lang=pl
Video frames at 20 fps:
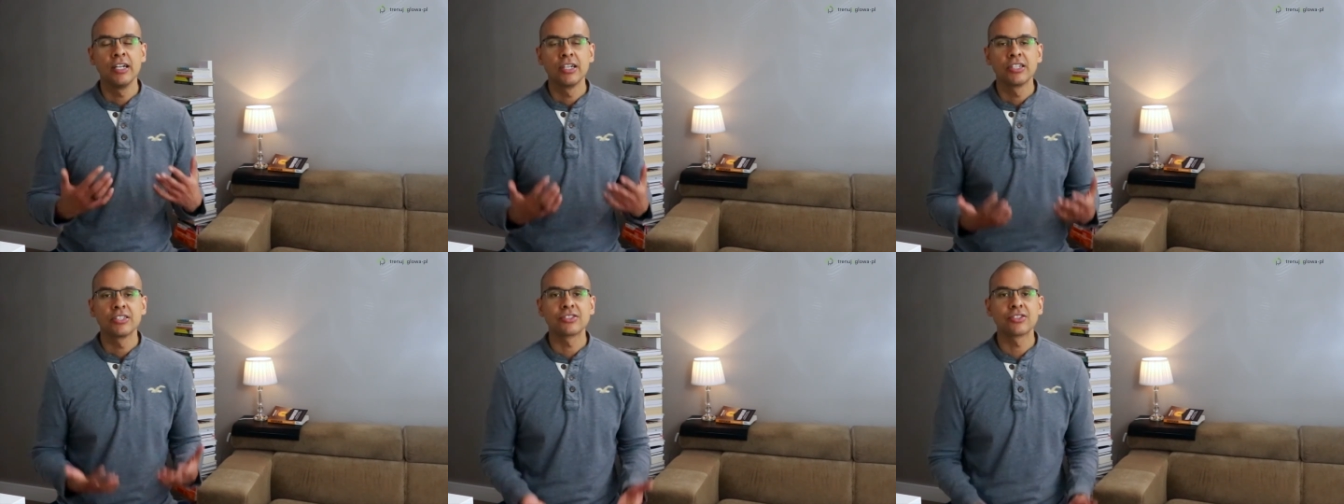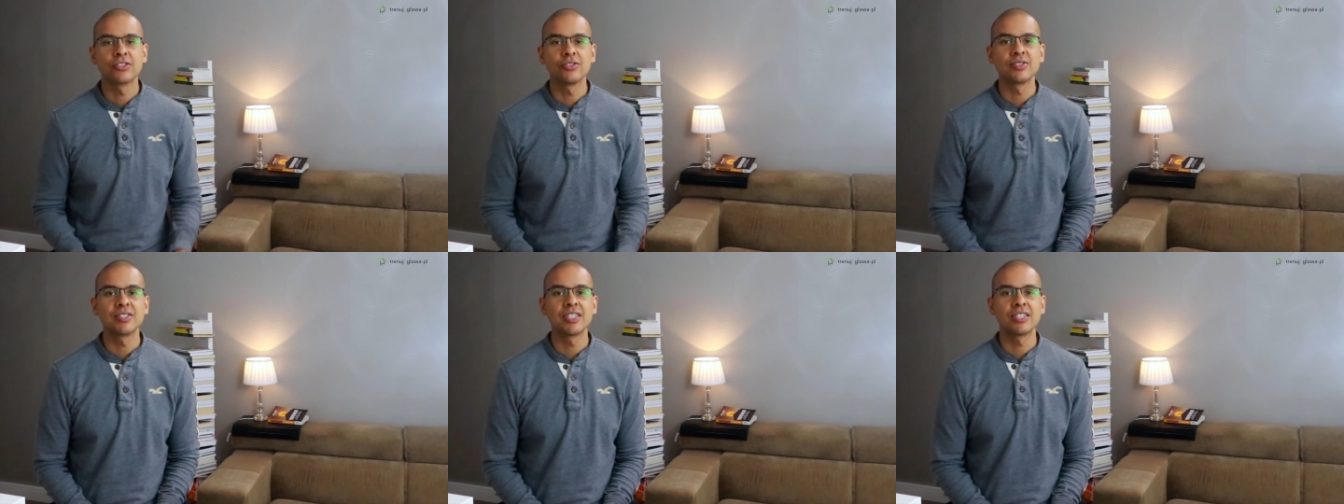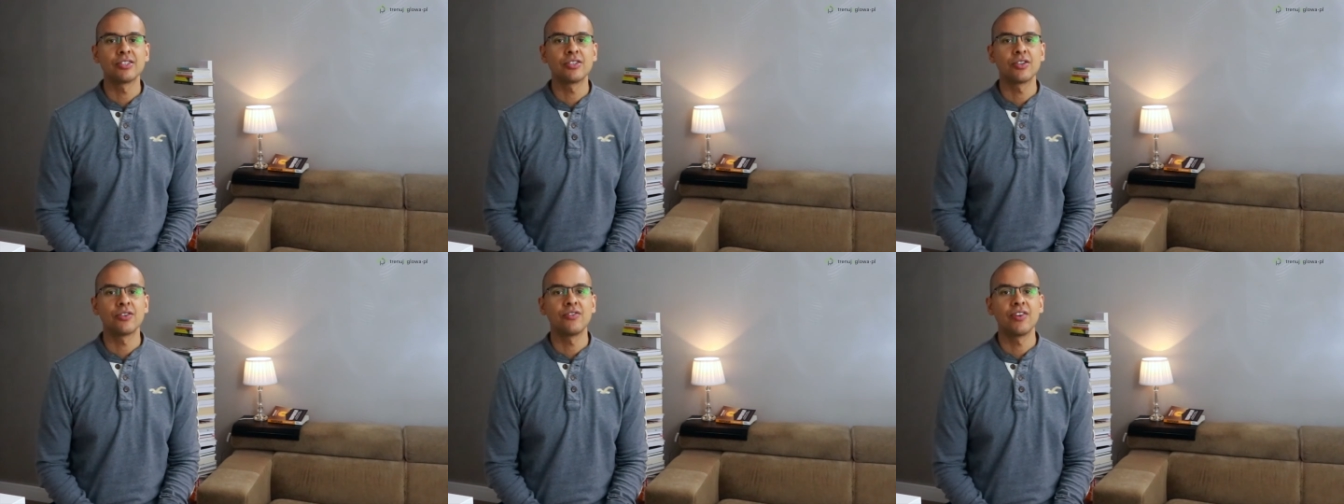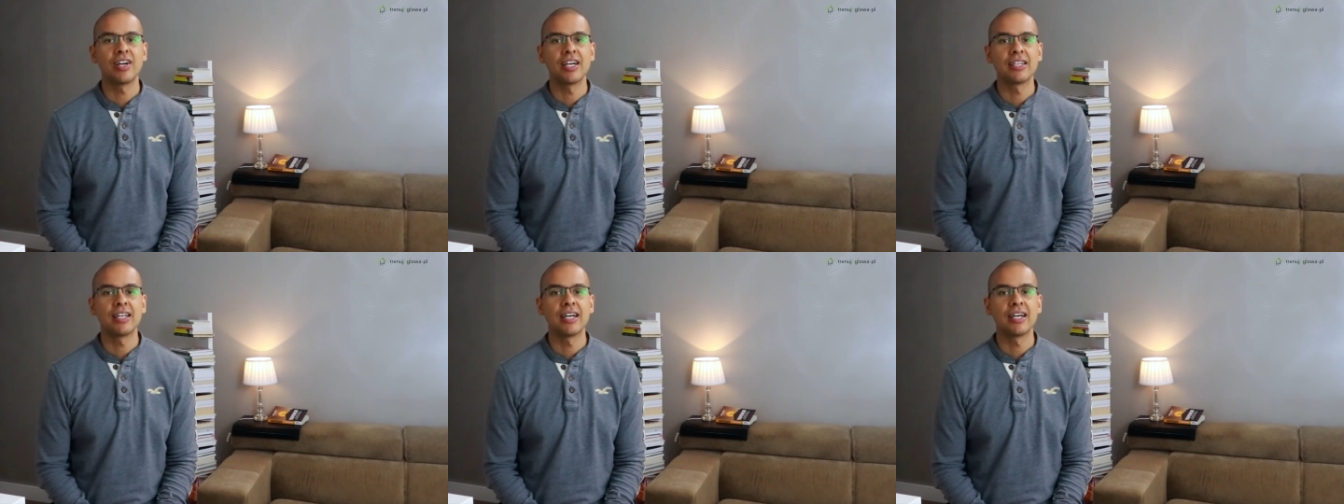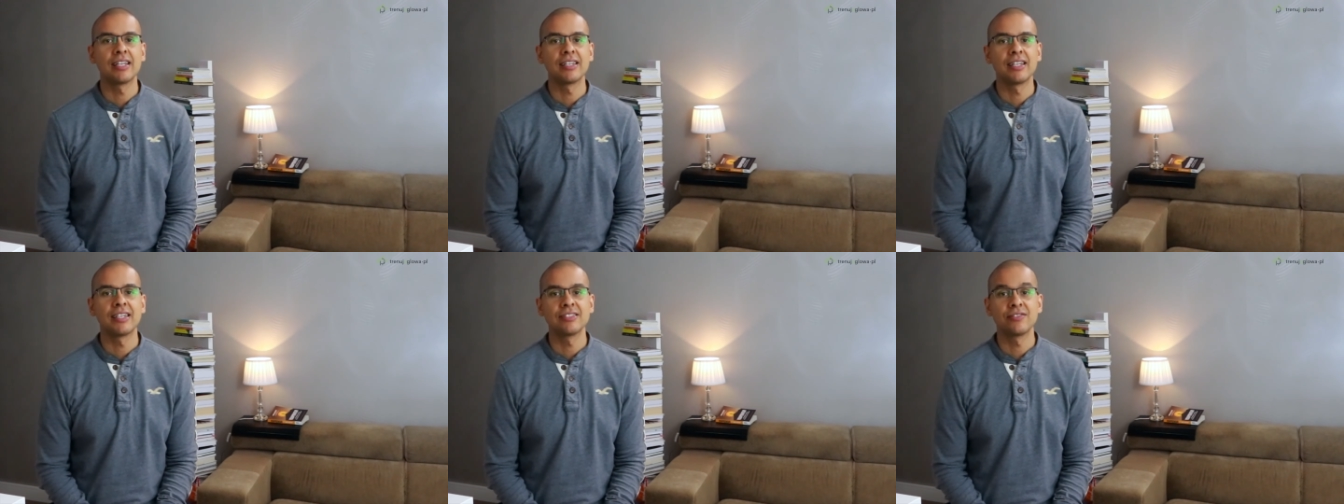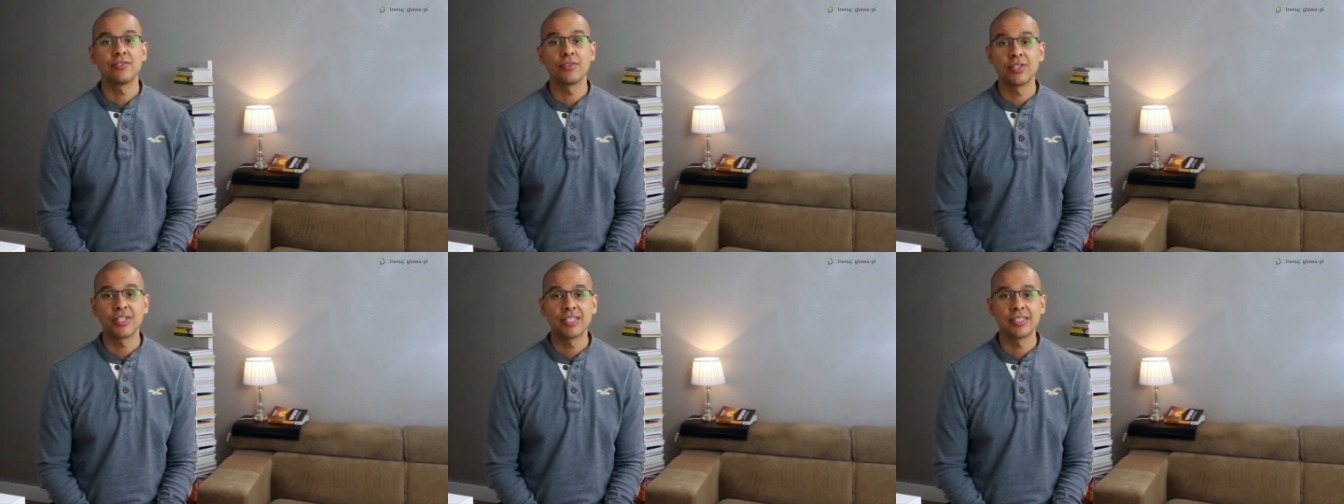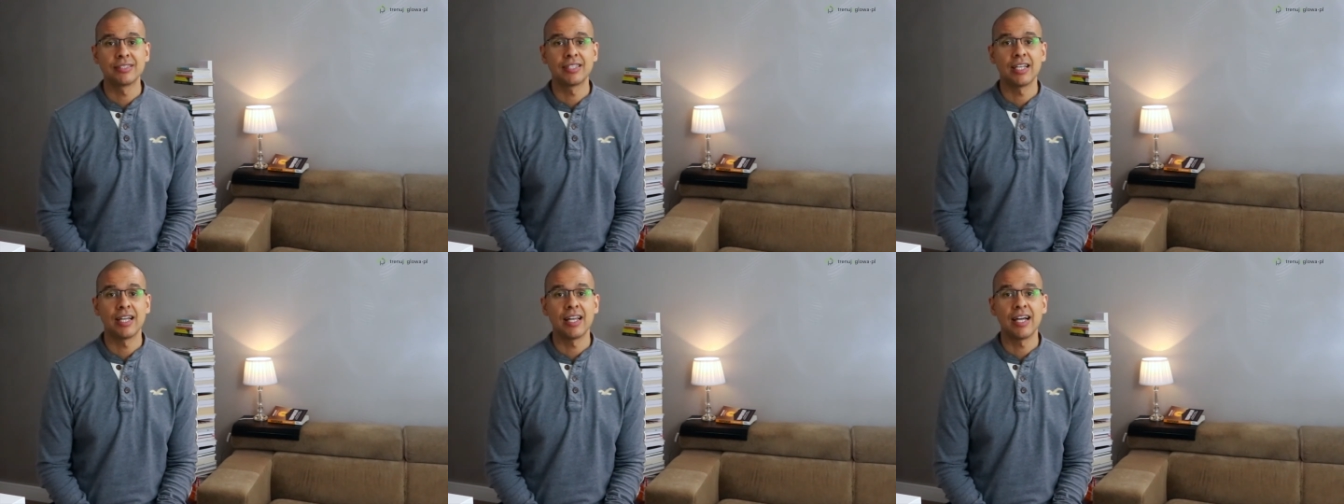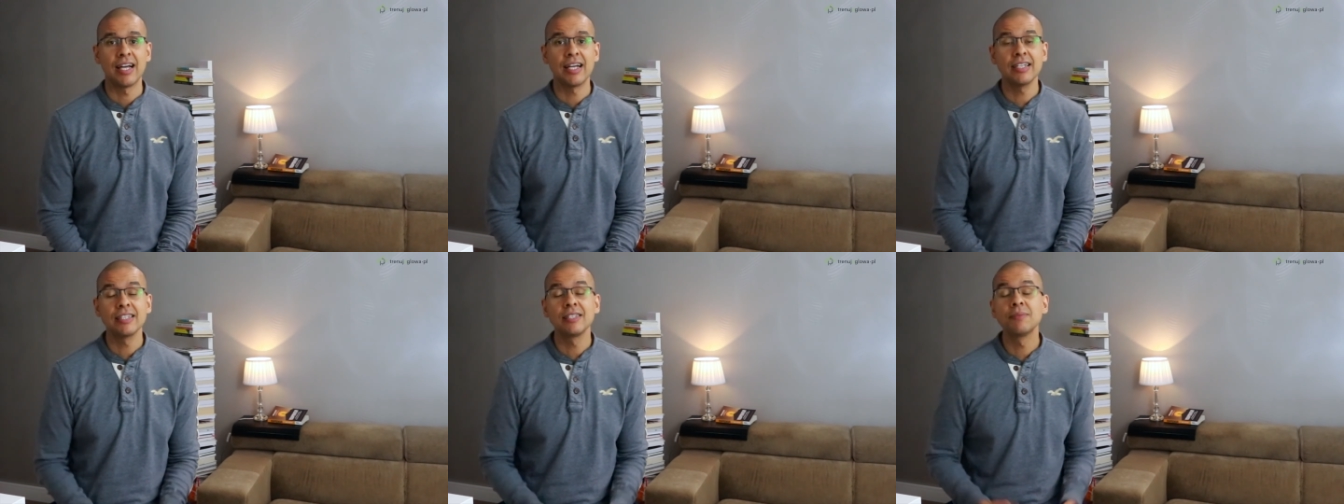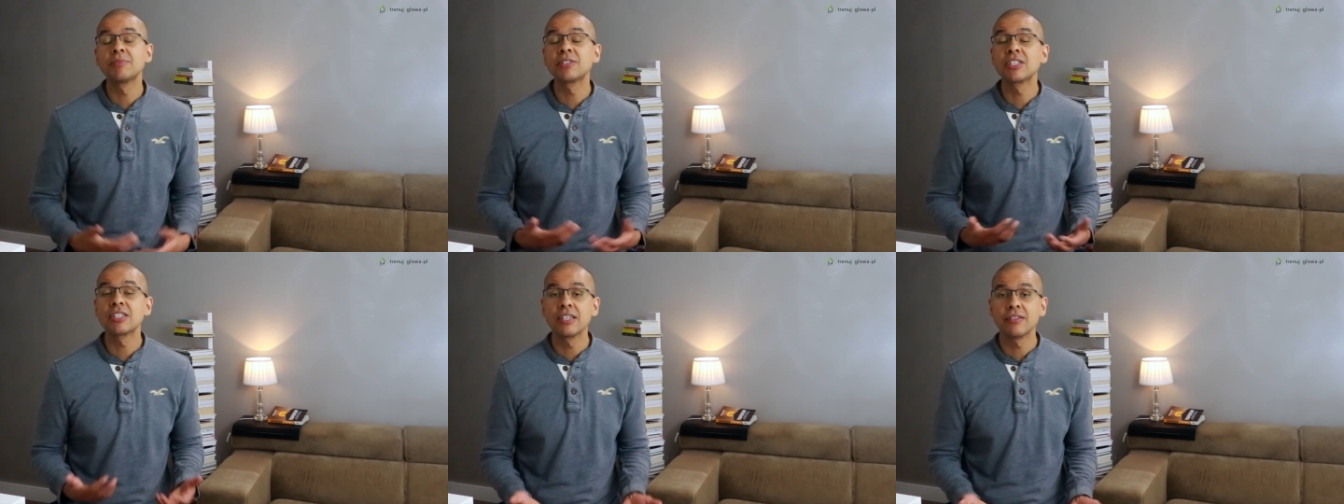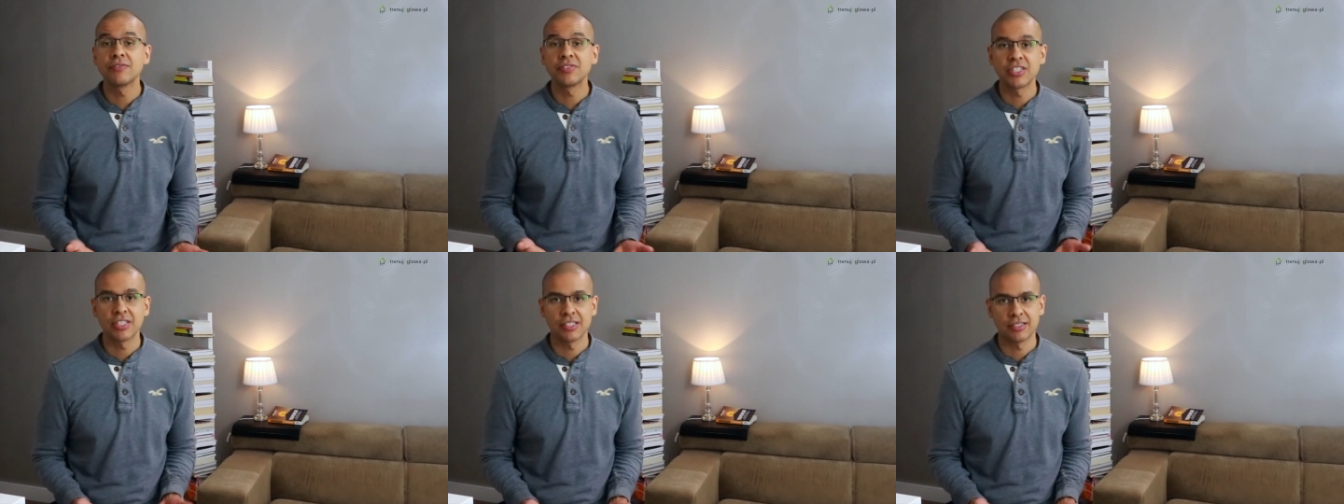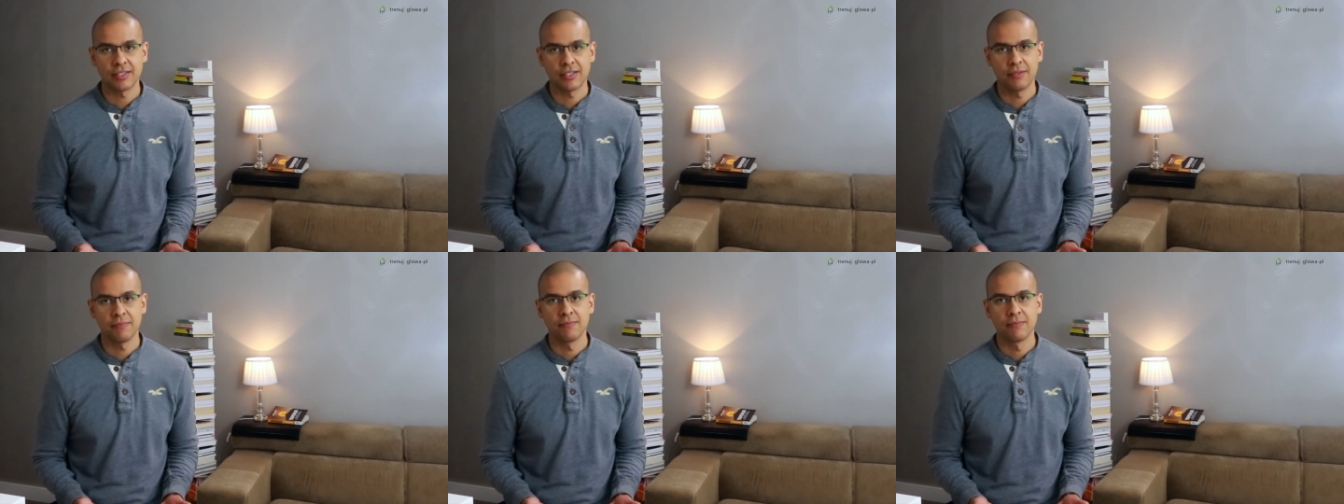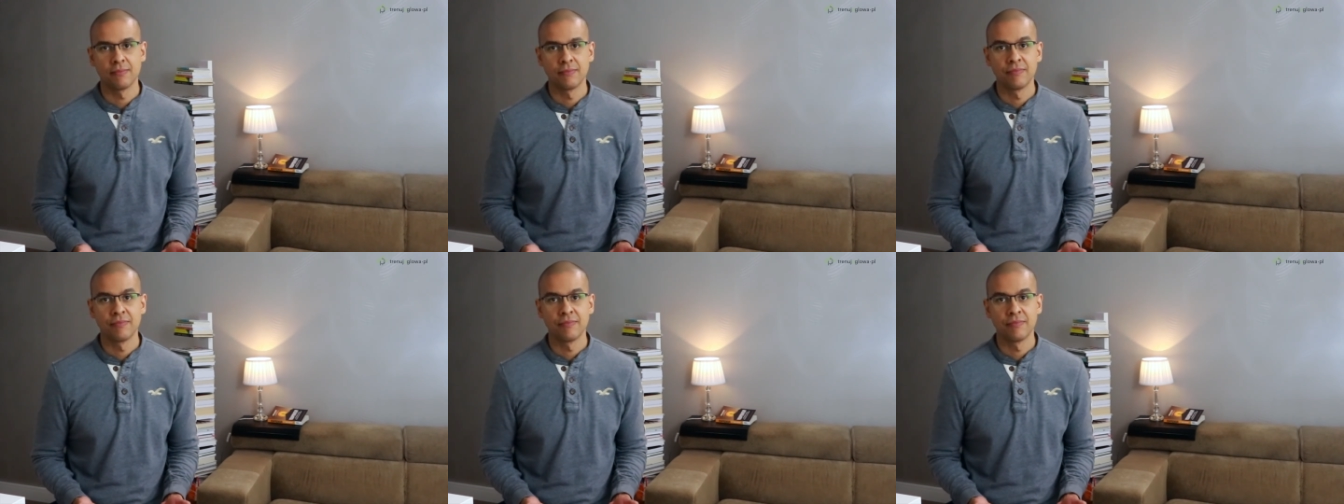skoncentrowana na swoich celach i przede wszystkim